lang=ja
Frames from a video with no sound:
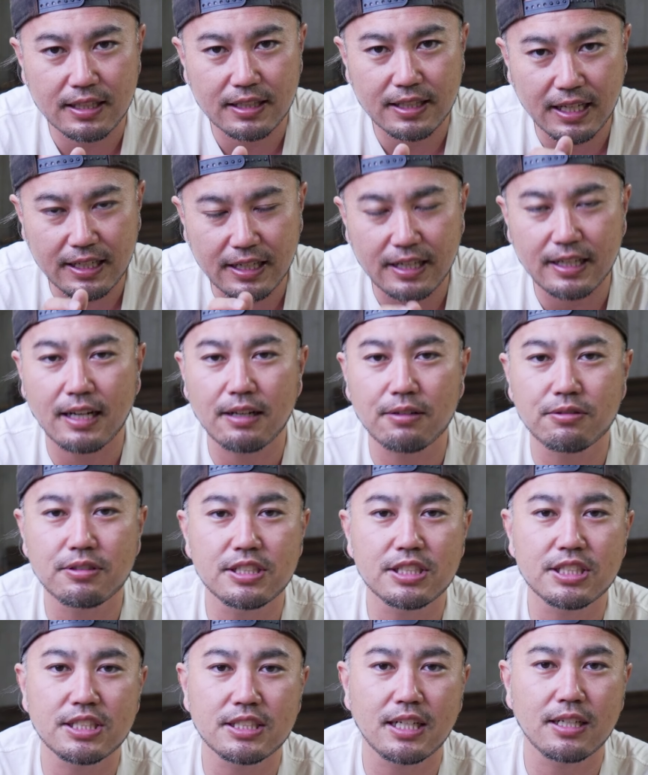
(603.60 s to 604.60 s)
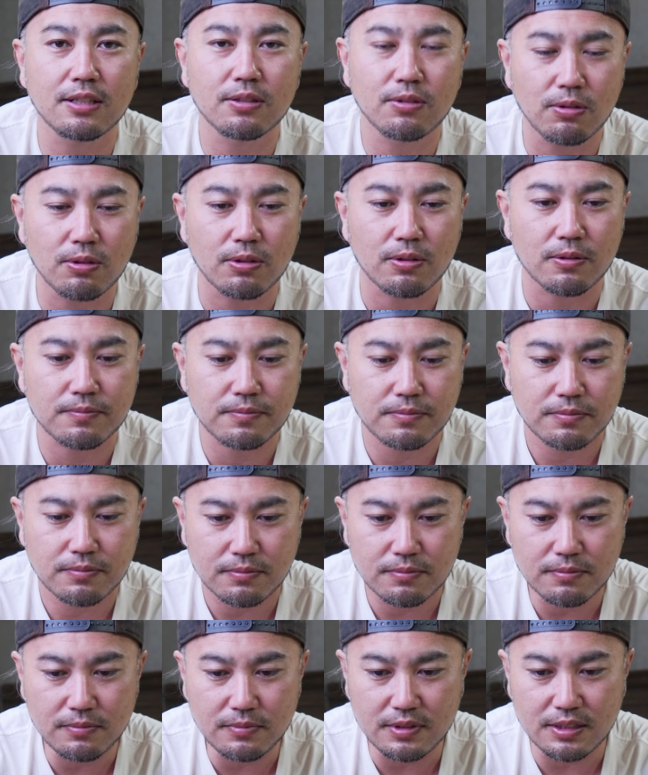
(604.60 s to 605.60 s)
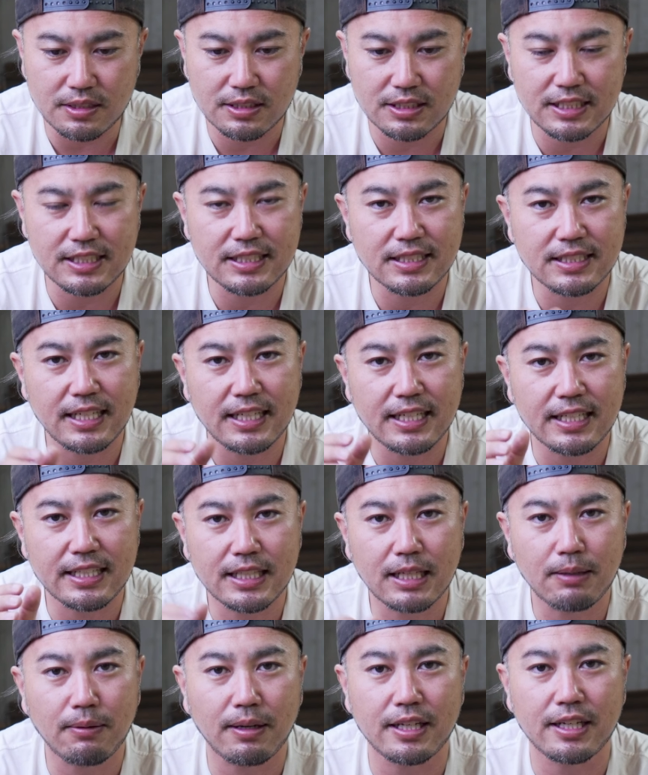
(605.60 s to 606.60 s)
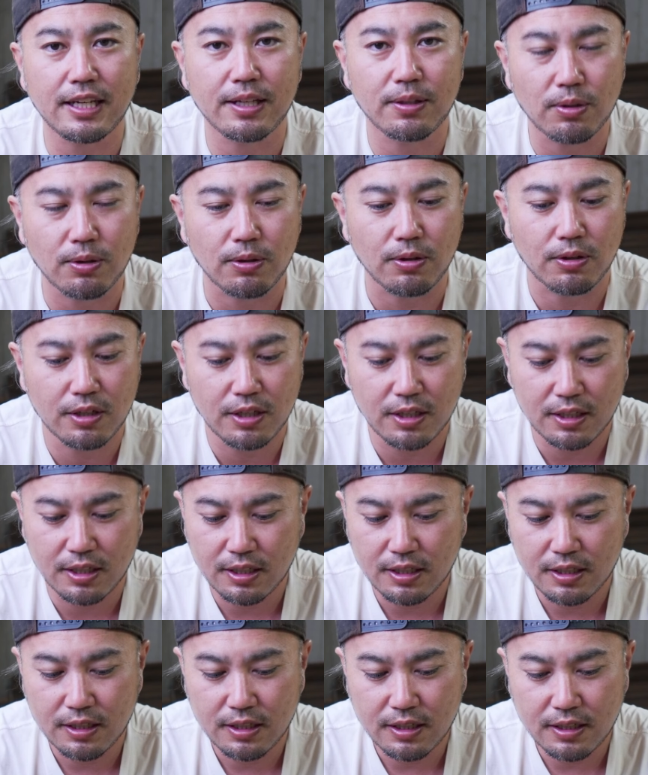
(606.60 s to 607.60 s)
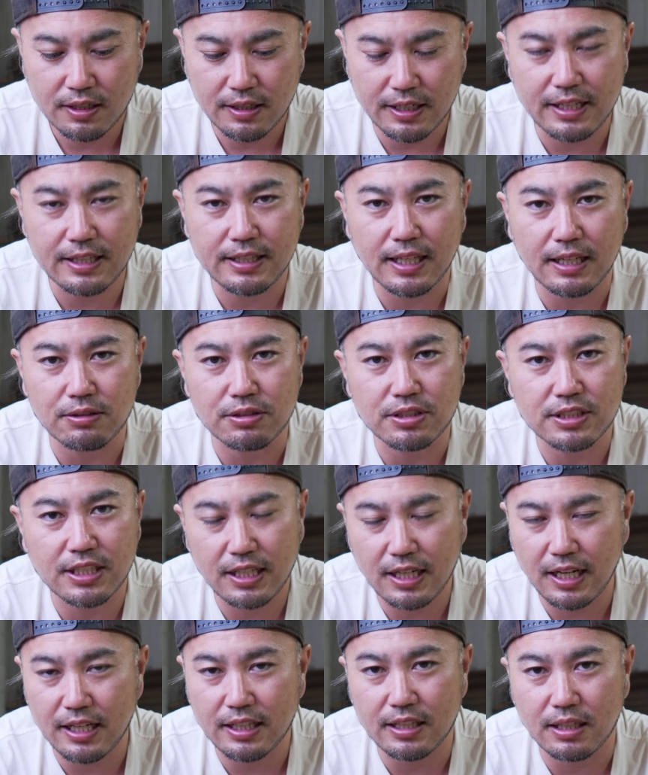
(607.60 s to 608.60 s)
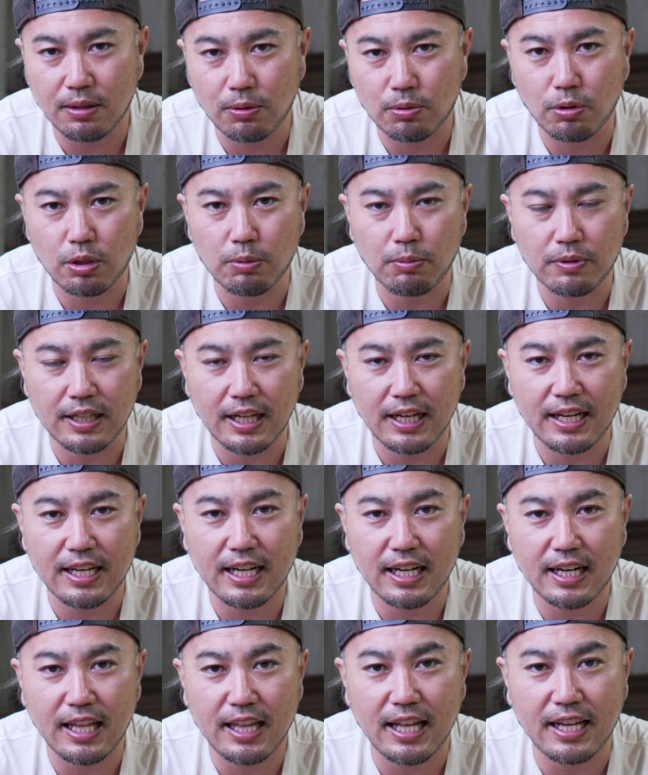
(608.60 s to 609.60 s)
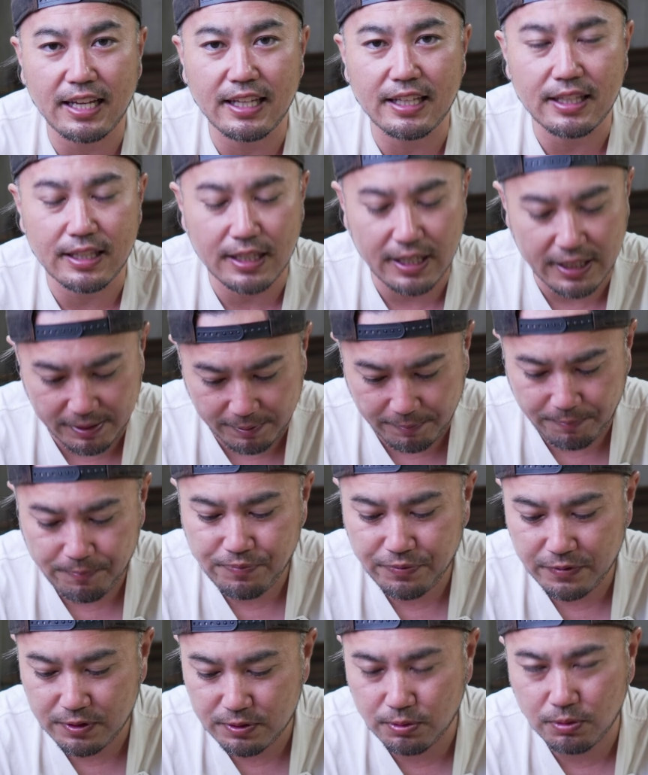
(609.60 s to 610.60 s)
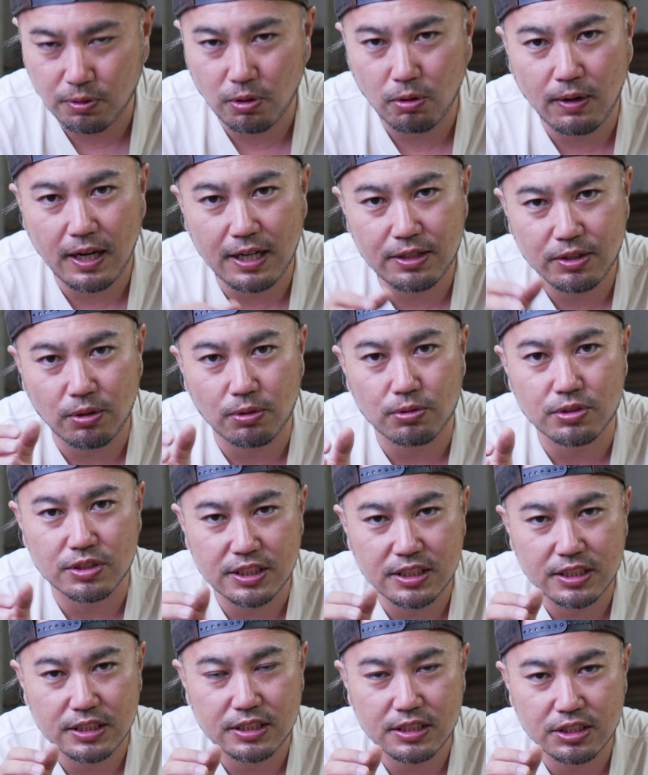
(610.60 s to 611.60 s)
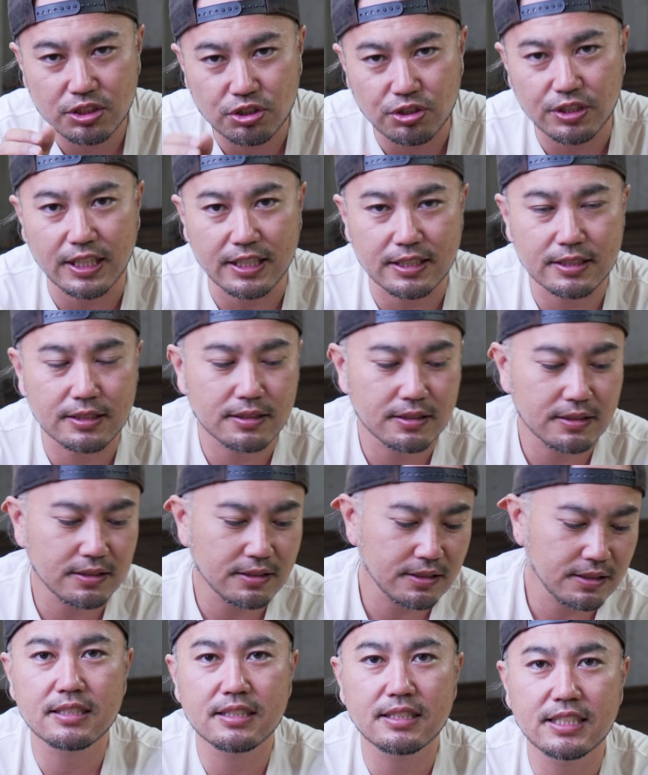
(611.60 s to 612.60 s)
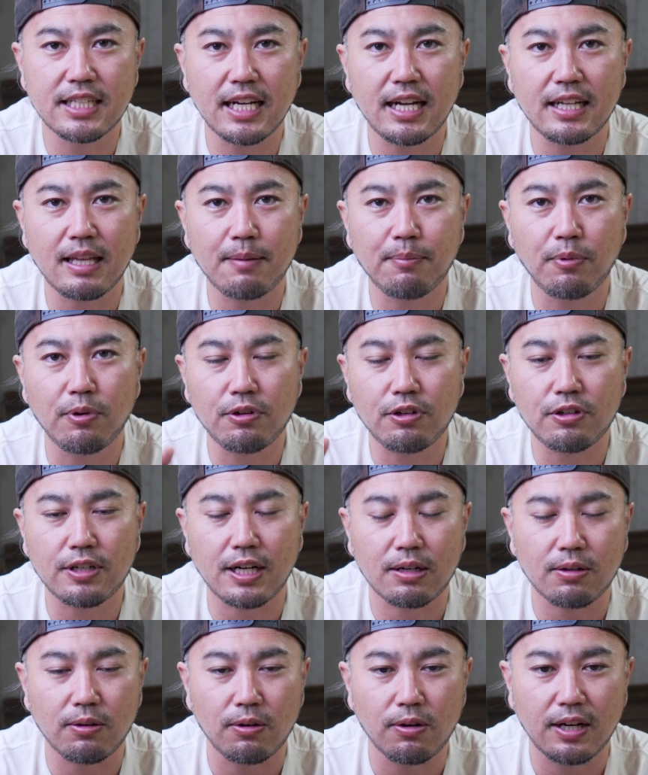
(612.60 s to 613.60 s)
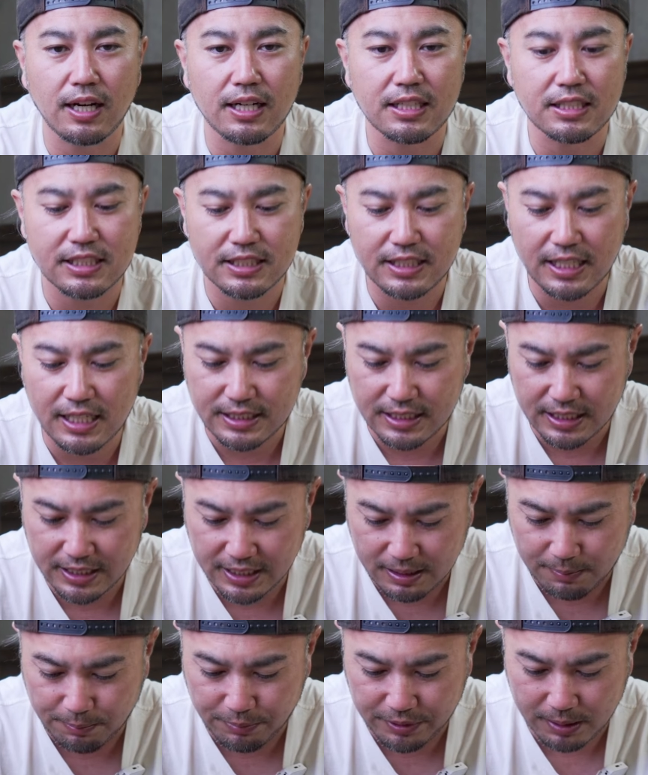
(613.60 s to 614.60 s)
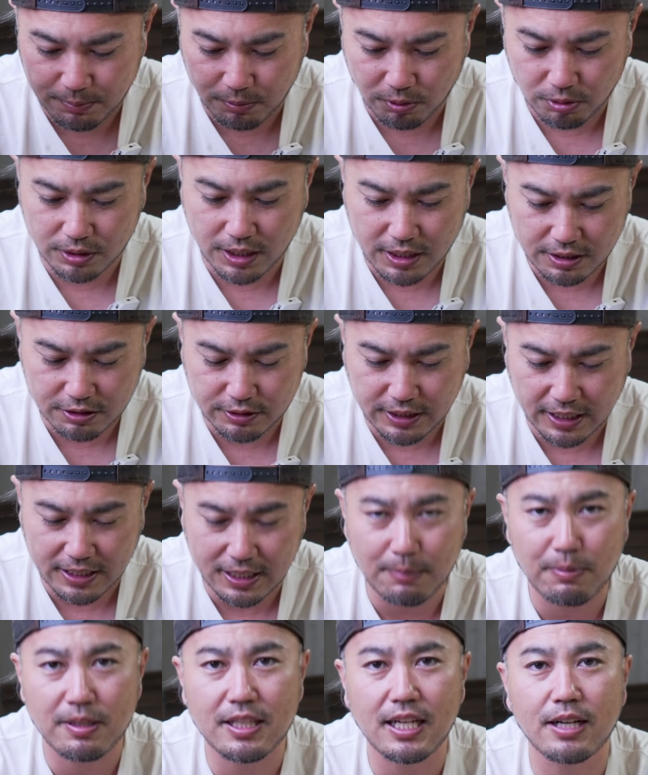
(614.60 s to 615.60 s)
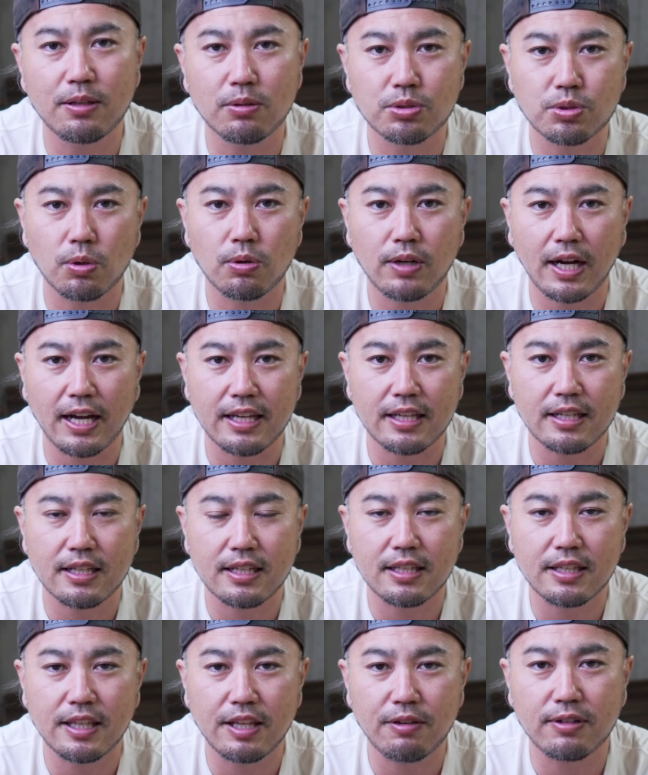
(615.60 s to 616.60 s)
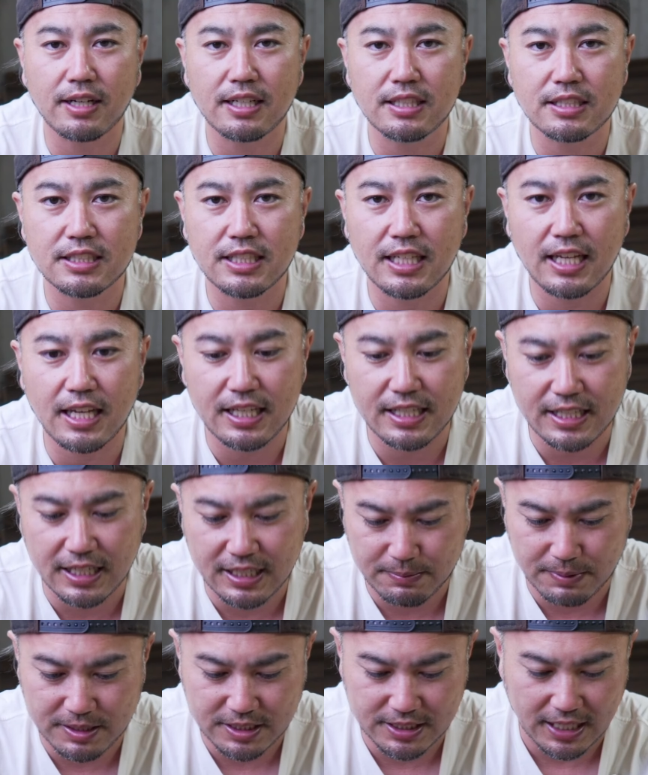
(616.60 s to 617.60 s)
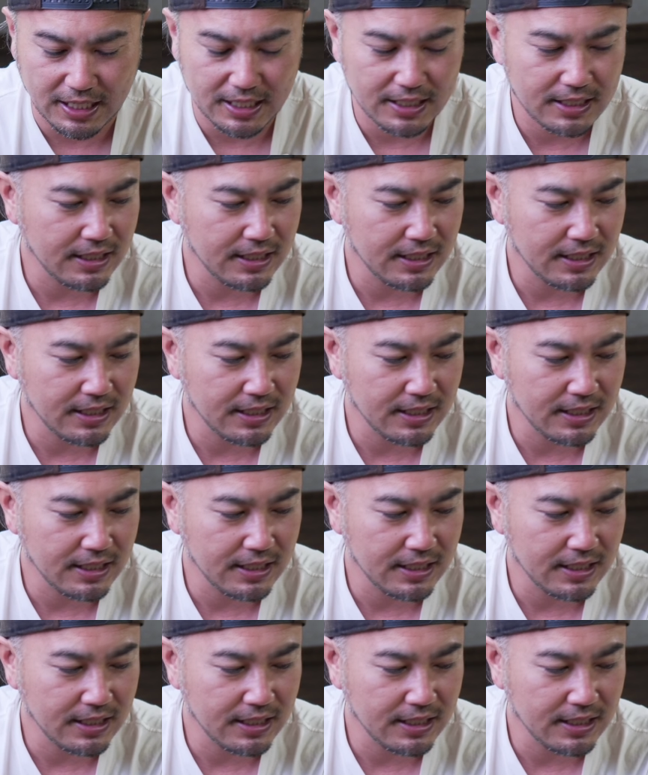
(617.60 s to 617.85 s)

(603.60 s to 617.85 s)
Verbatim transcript: だけ確認しないと実際行ったはいいけどレンタルしてないってことにもなりかねないんでそこは要注意ですじゃあね僕が今回自転車キャンプで持っていく焚き火台の紹介っていう感じでやりました